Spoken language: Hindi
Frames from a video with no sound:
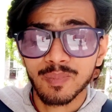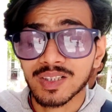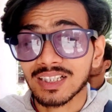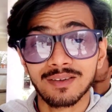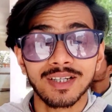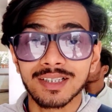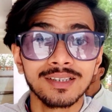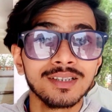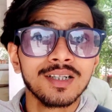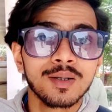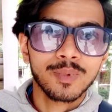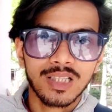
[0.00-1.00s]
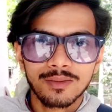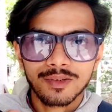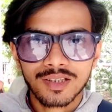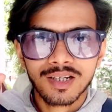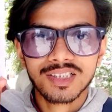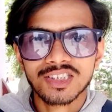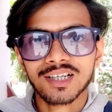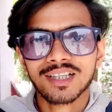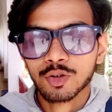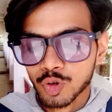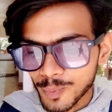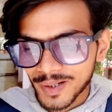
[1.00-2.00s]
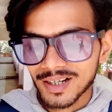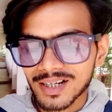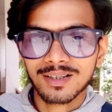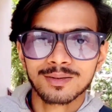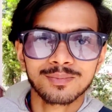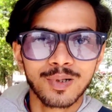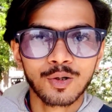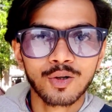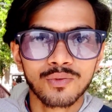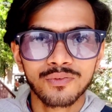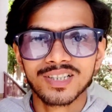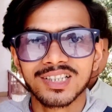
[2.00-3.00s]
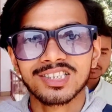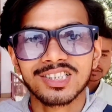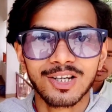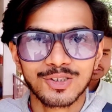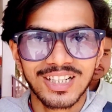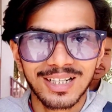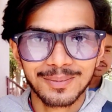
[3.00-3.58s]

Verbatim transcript: पे मत आना भाई मतलब इतना ज़्यादा धूप है ना बिल्कुल फट के चार हो जाएगा